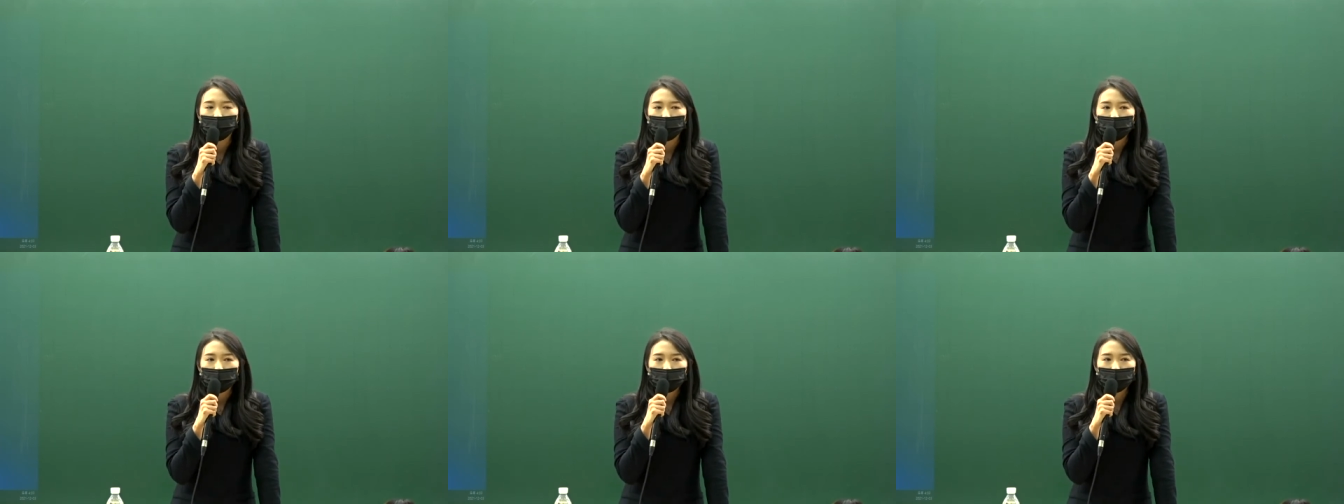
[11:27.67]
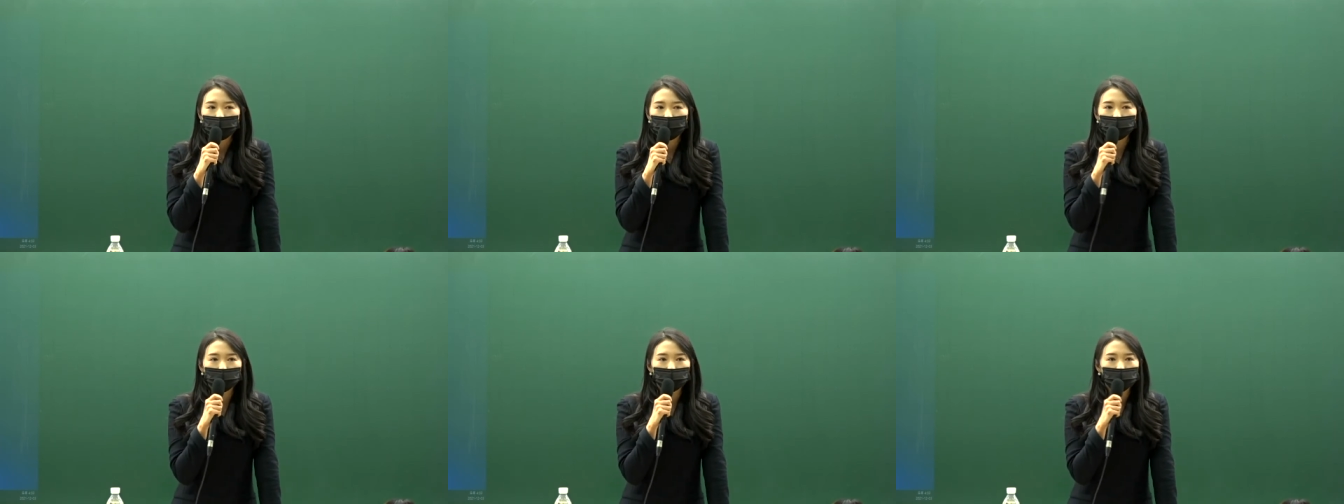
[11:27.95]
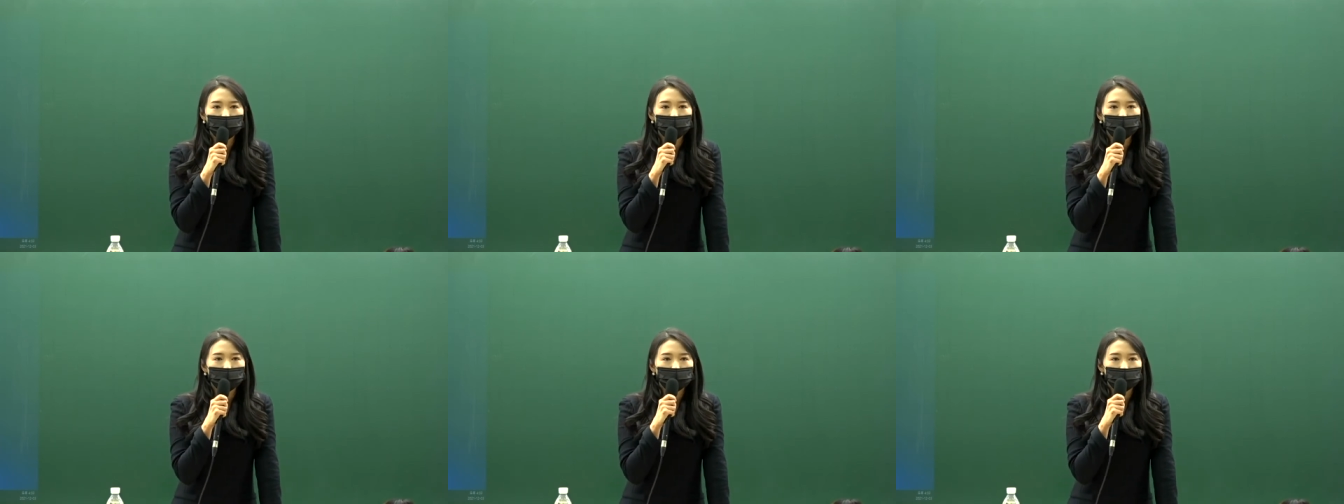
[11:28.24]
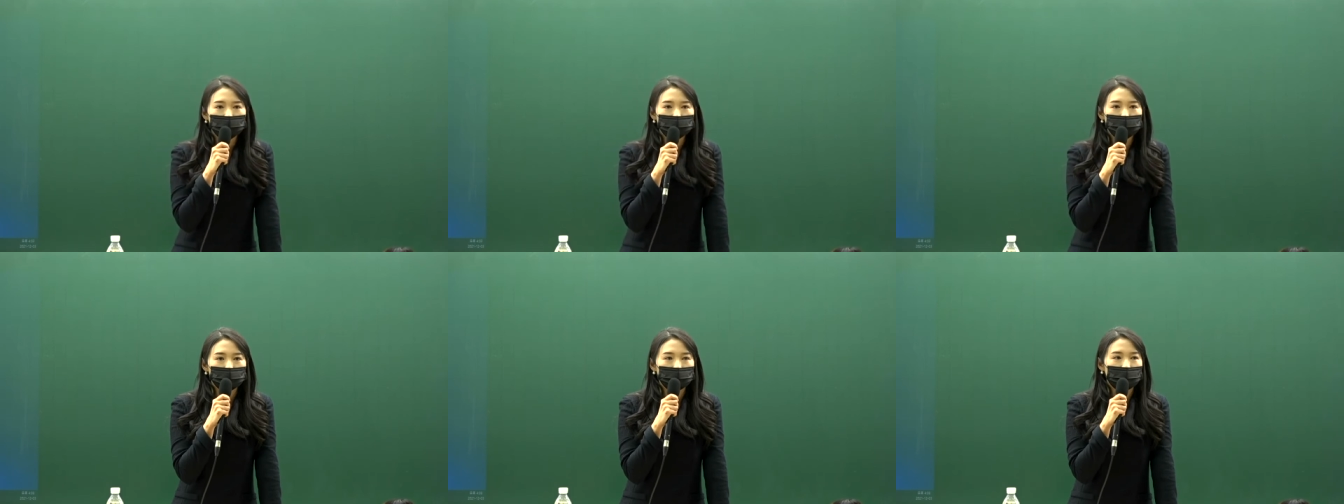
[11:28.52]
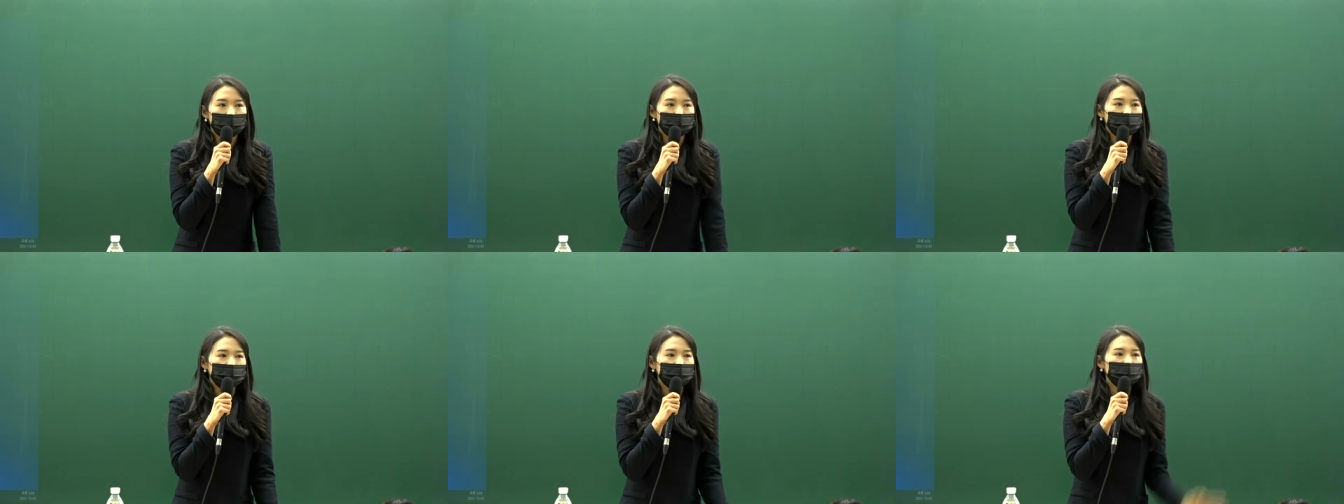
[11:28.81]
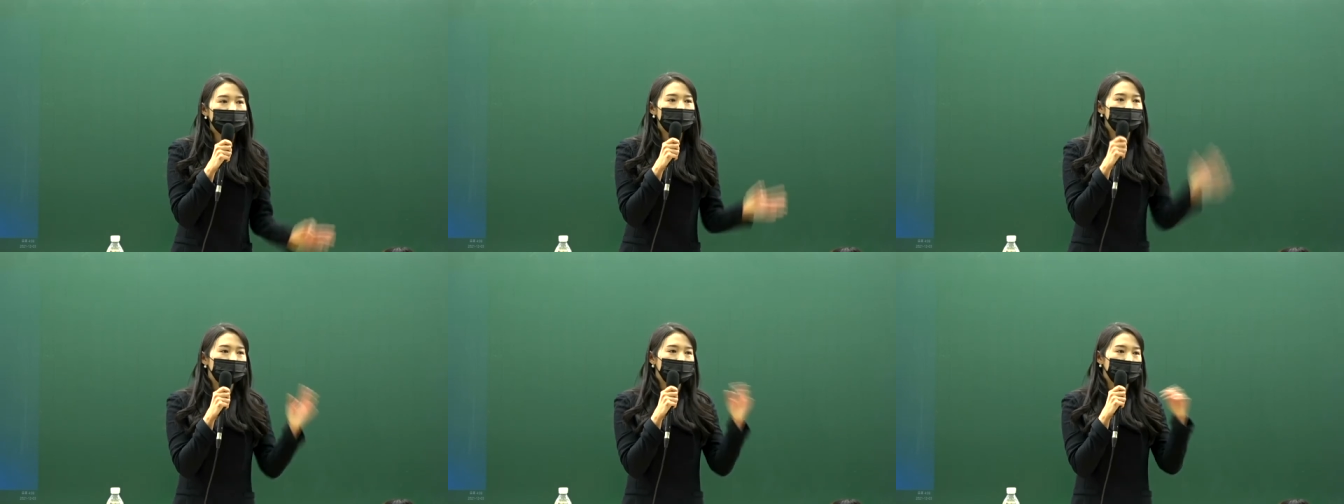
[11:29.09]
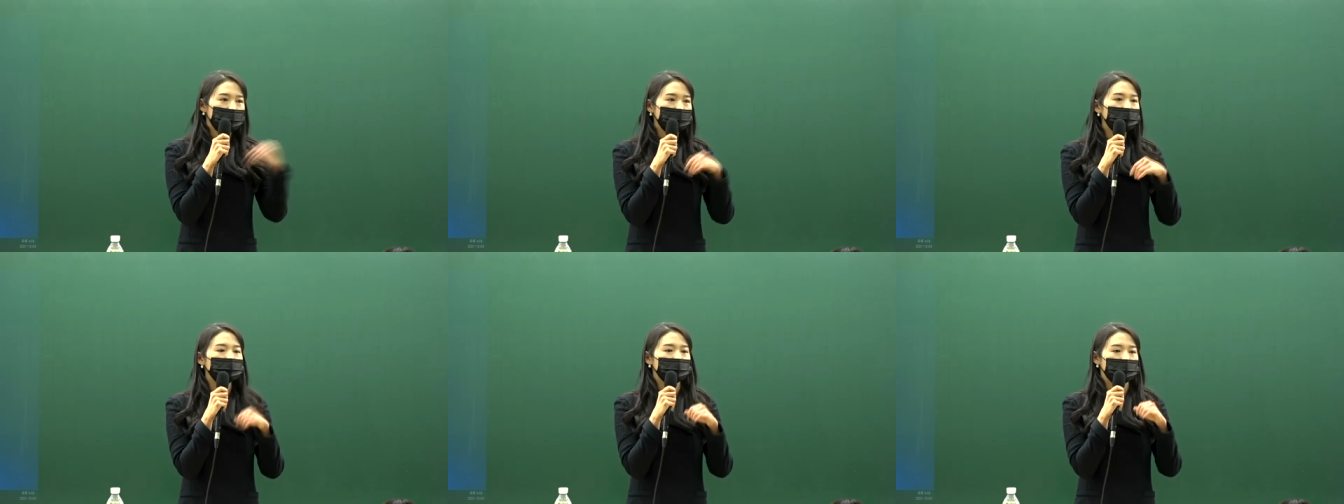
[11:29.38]
그 연결고리도 다 체크를 해
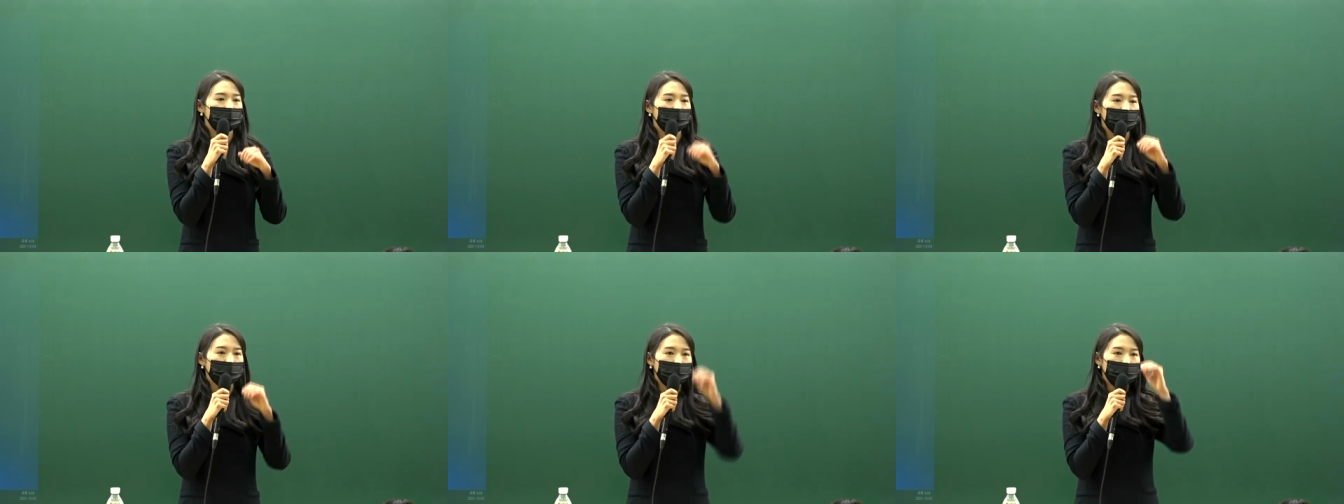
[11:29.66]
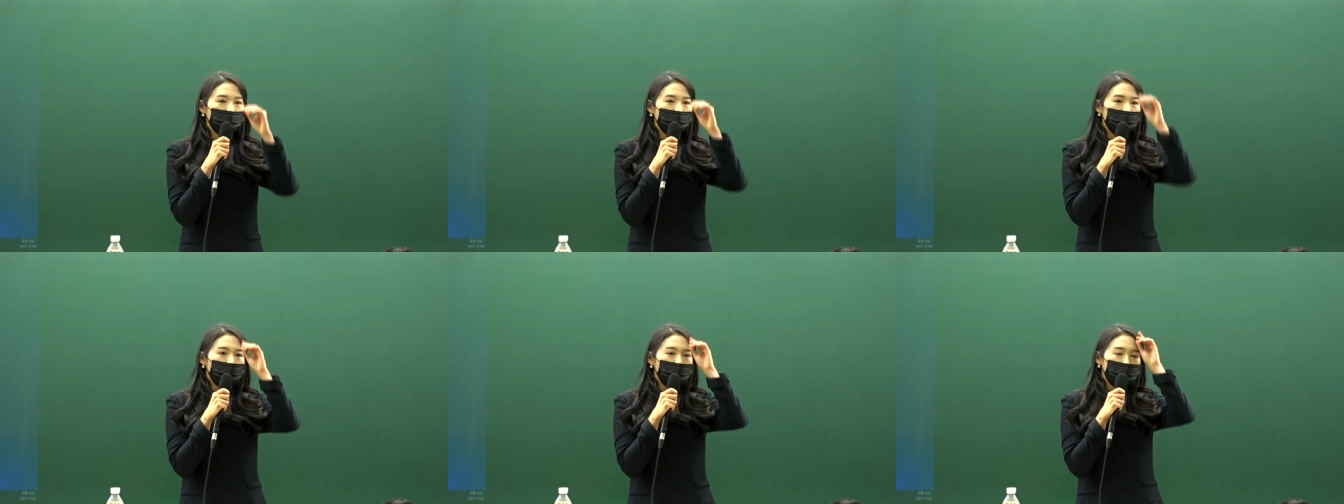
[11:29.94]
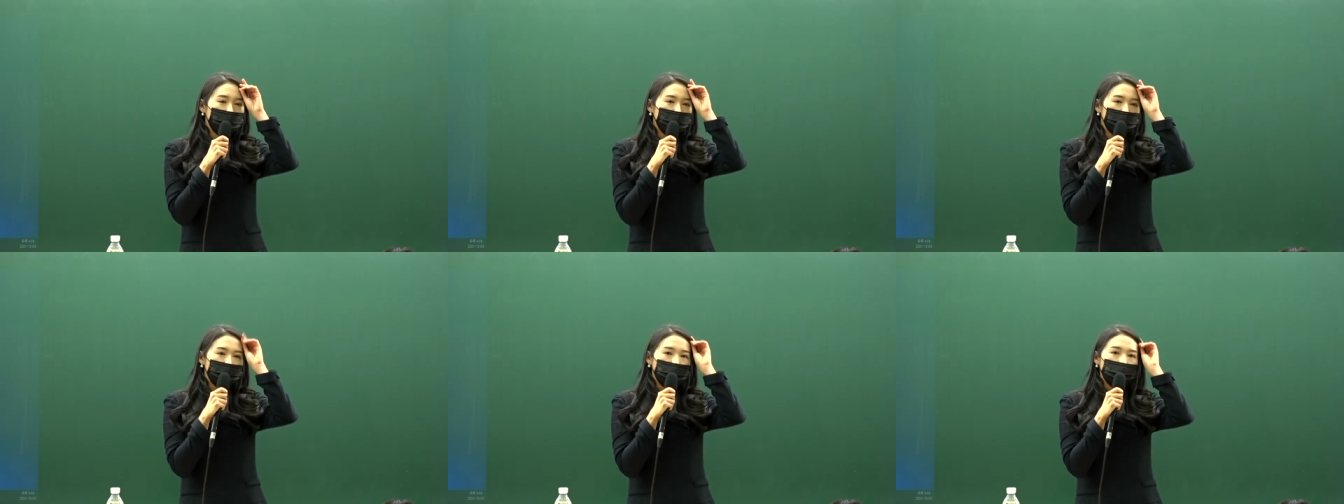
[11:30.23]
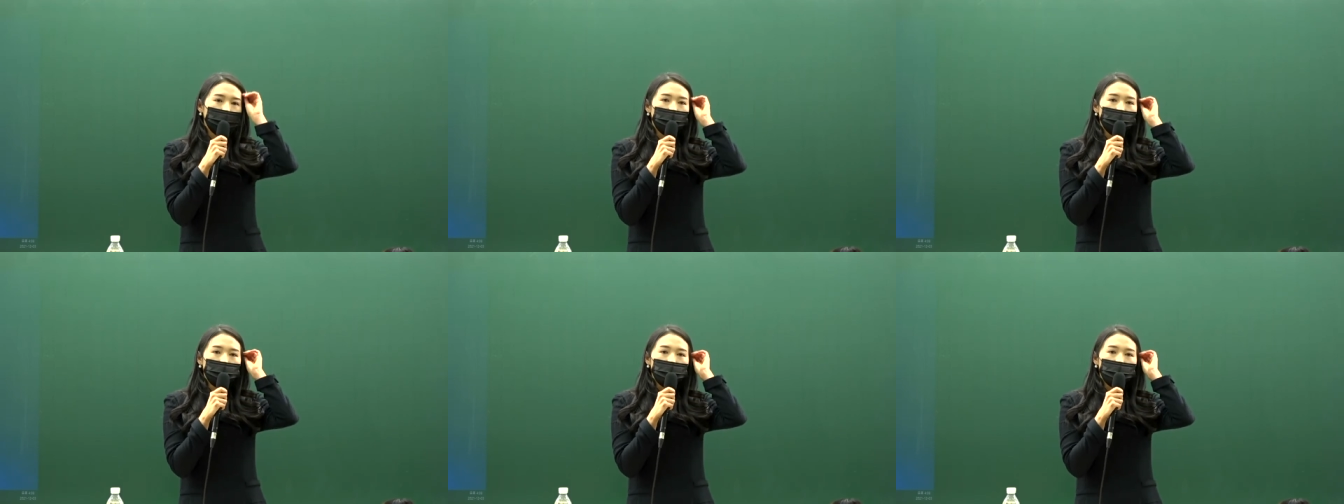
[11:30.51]
놓으세요. 네.